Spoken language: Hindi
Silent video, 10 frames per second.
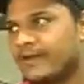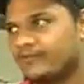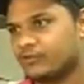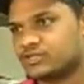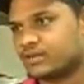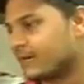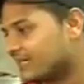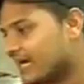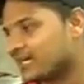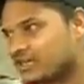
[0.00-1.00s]
पाया फिर उसके
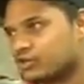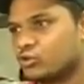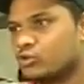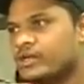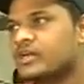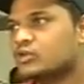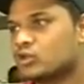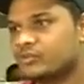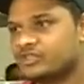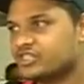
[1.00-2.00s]
बाद आग कंट्रोल हुई
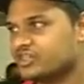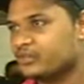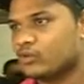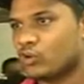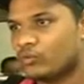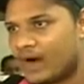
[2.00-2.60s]
तो हमने जितने भी लोग